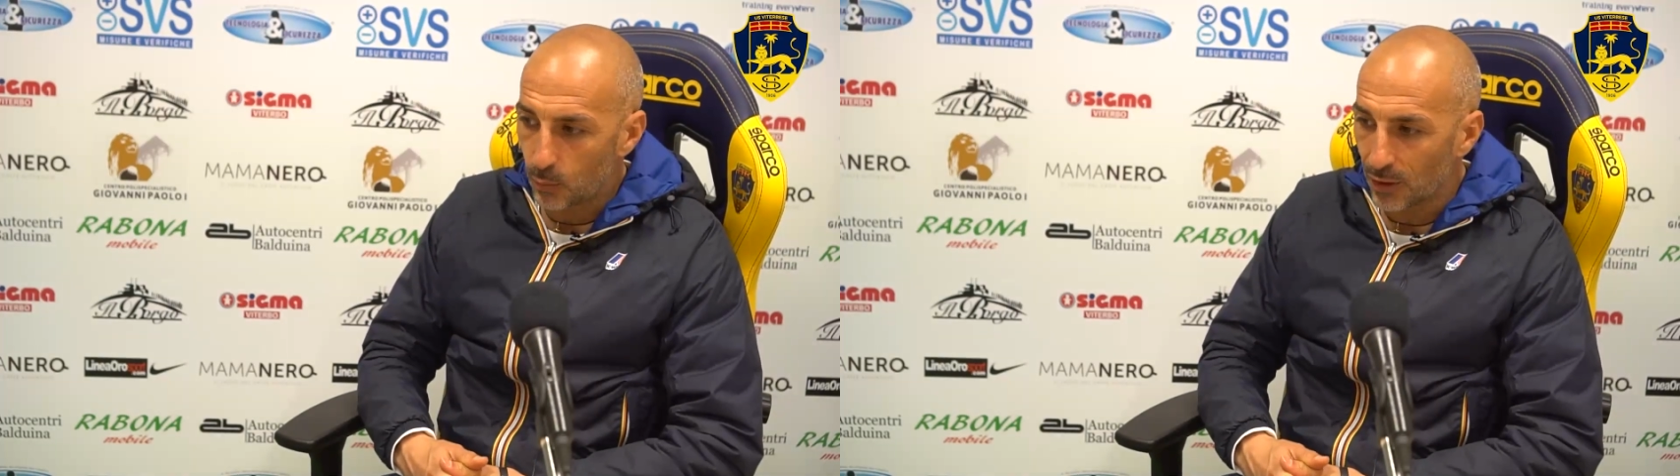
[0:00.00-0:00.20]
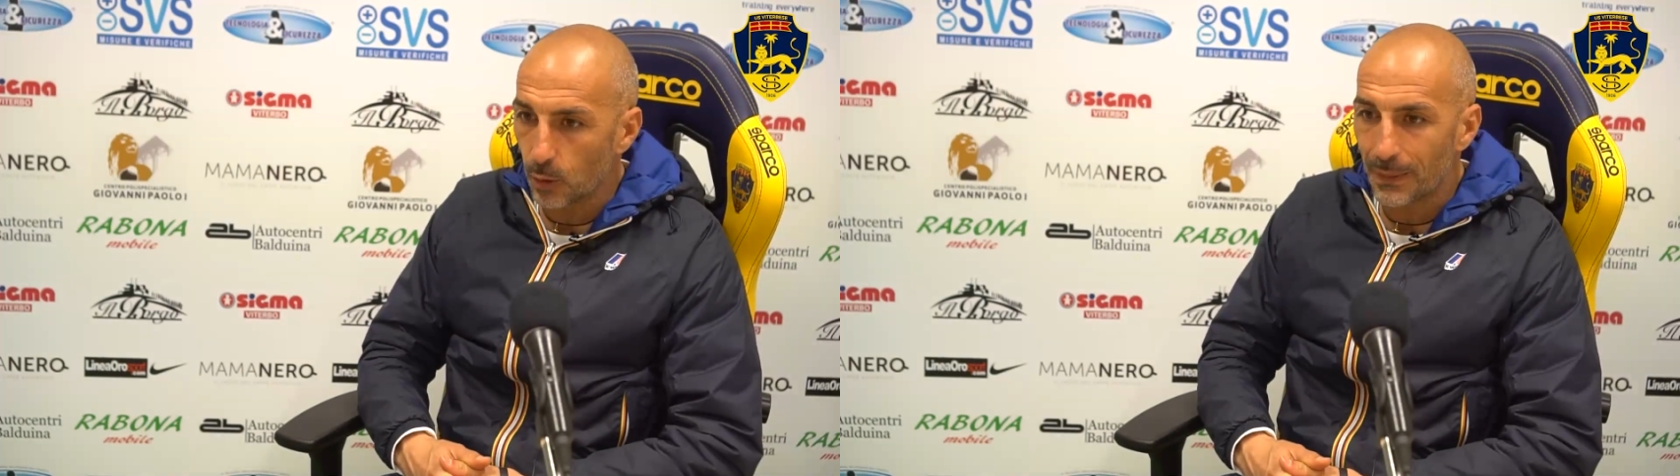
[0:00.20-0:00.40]

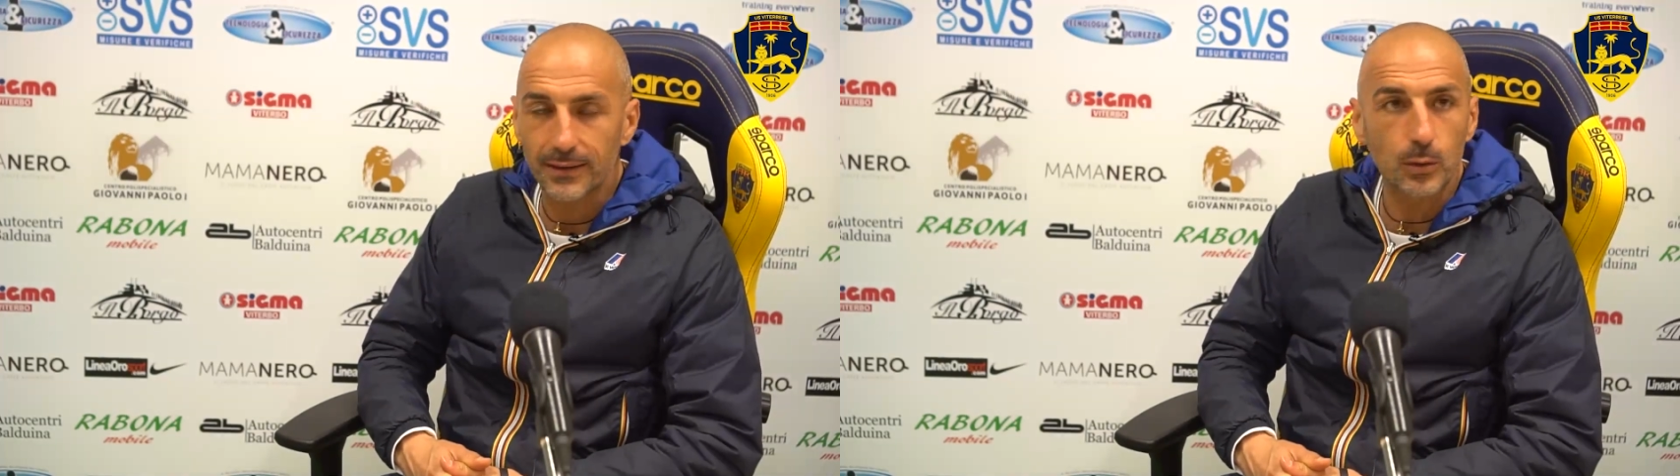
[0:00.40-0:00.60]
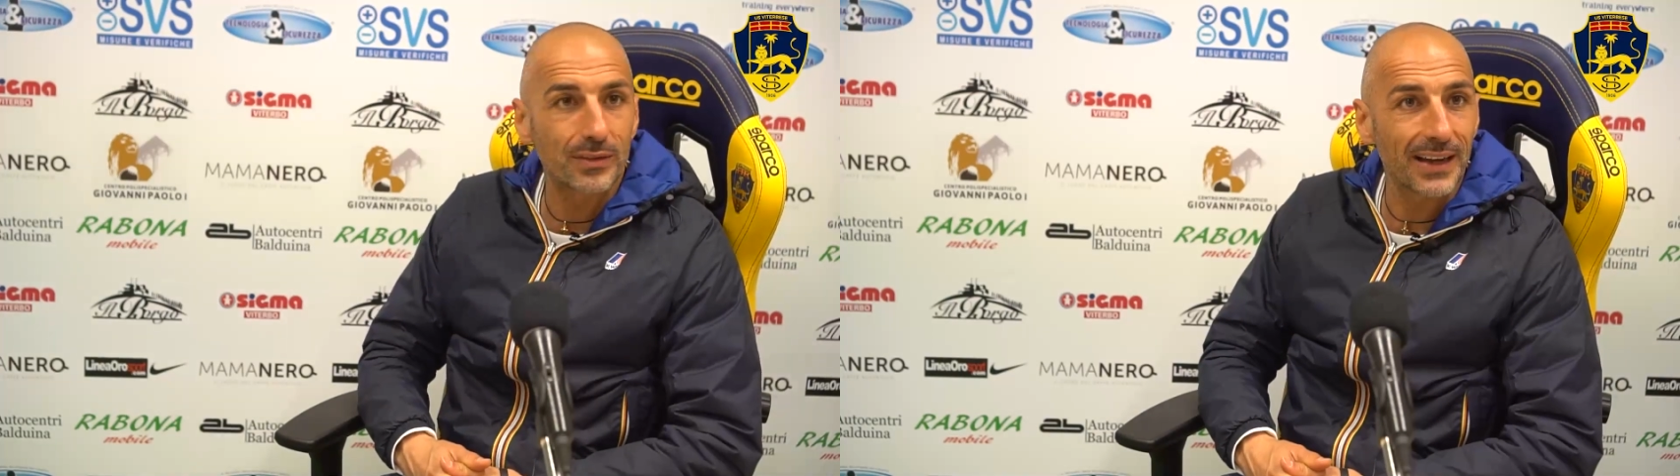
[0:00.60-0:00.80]
quando
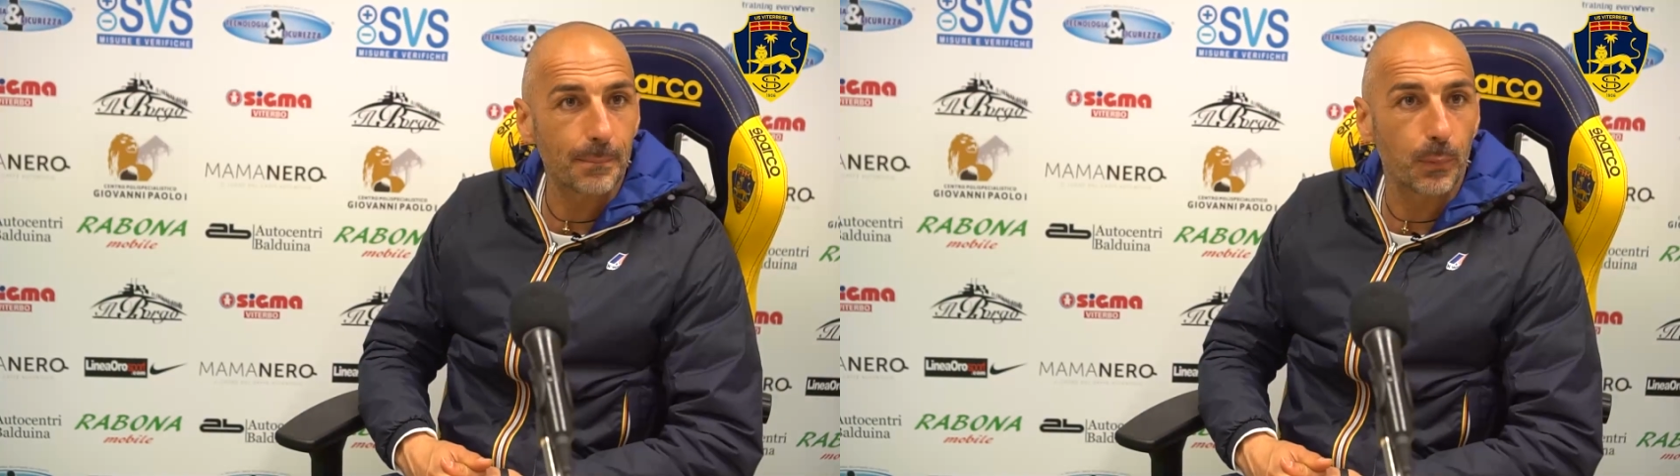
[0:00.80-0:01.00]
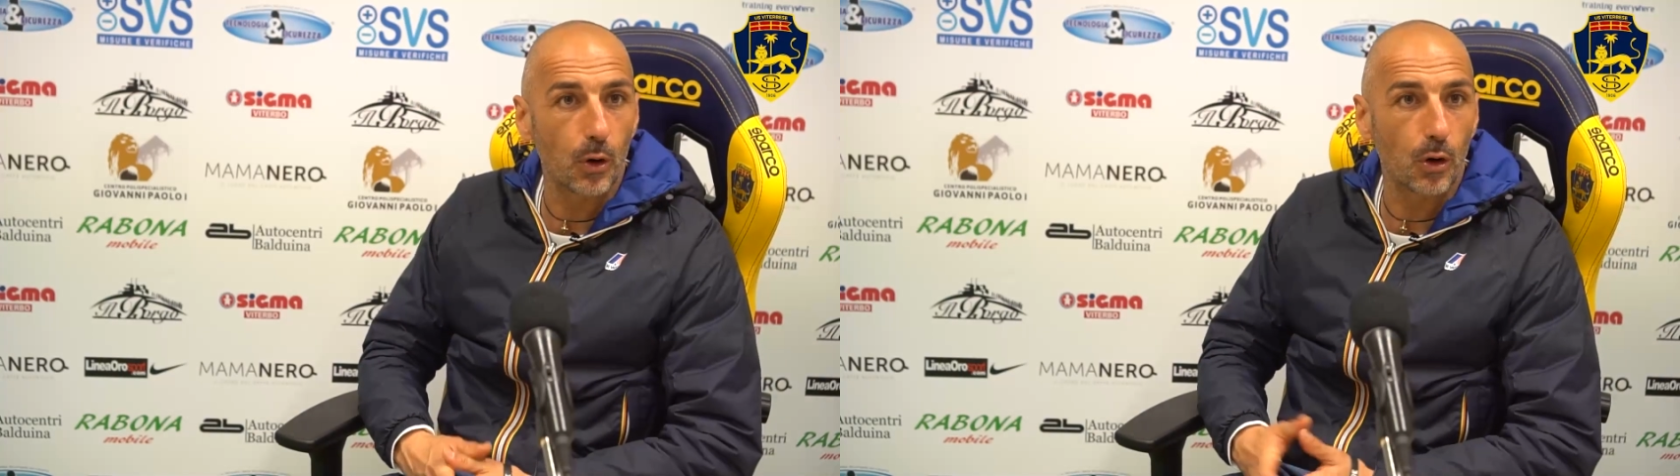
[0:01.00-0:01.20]
perdi un
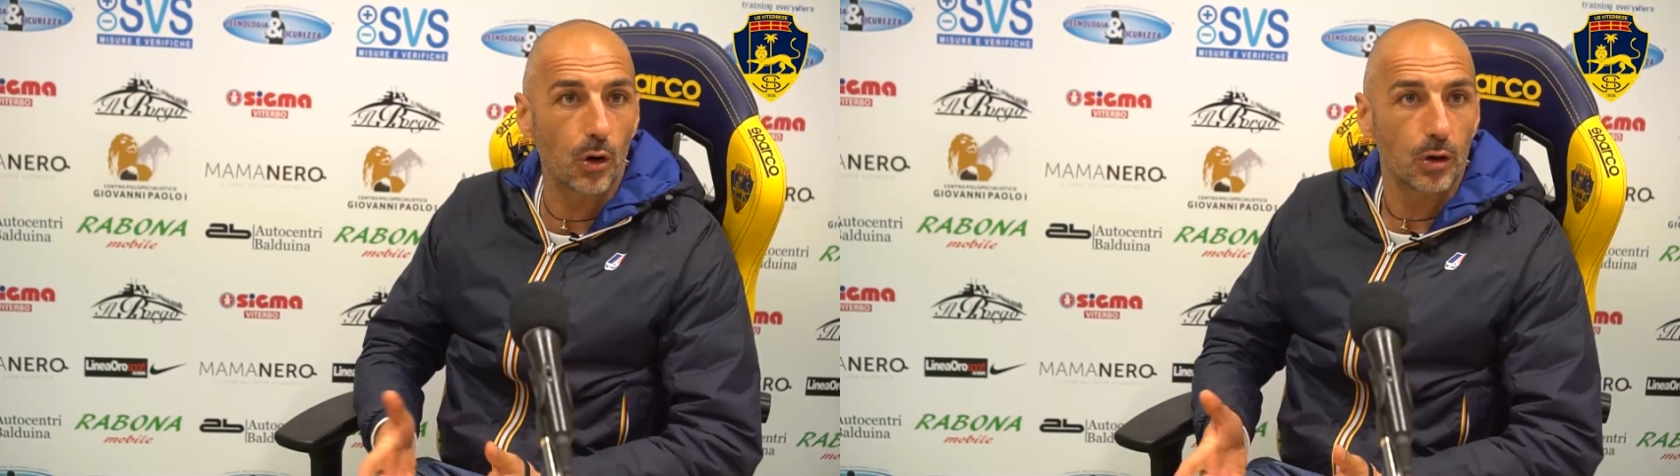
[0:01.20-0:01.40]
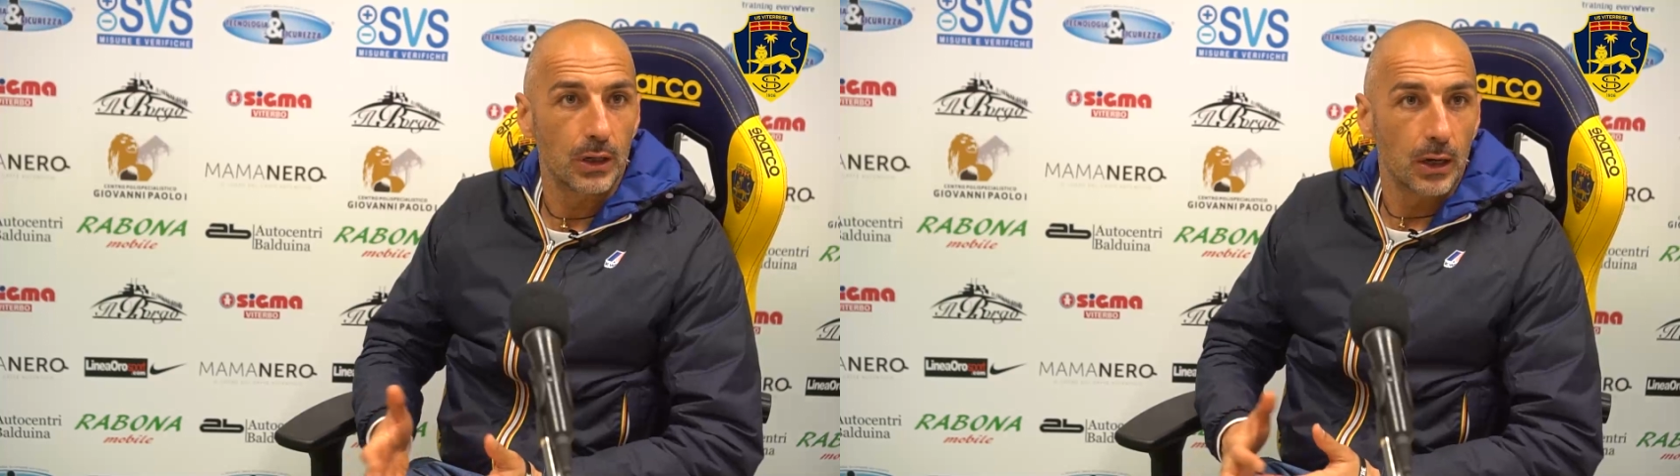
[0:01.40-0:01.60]

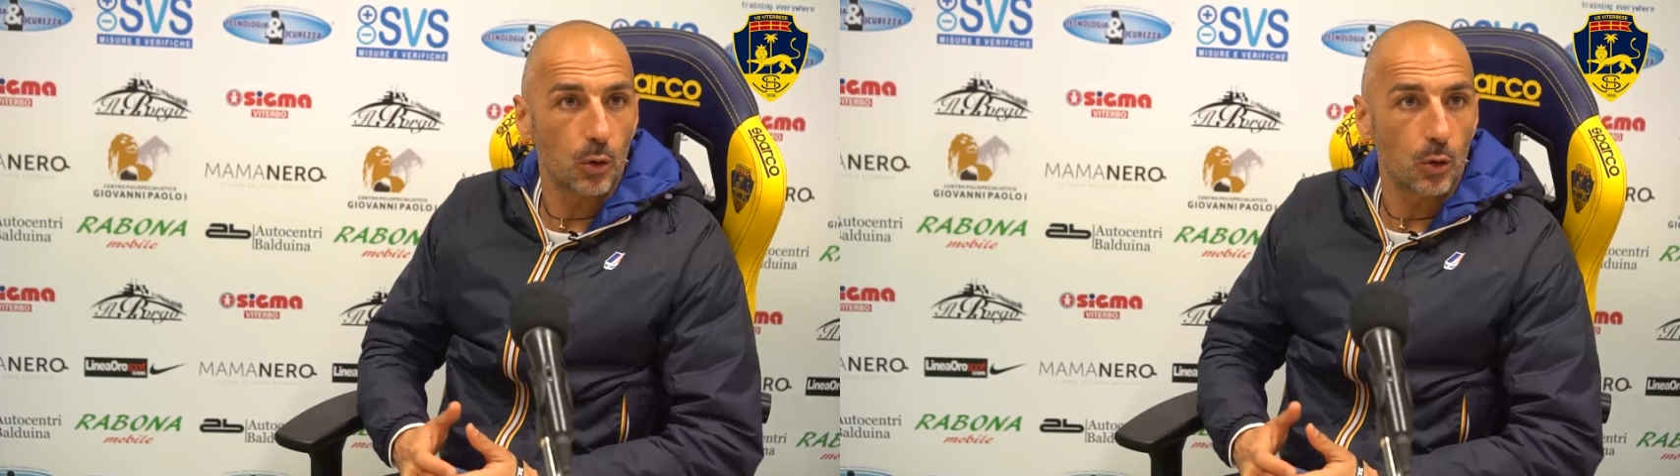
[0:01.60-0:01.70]
tempo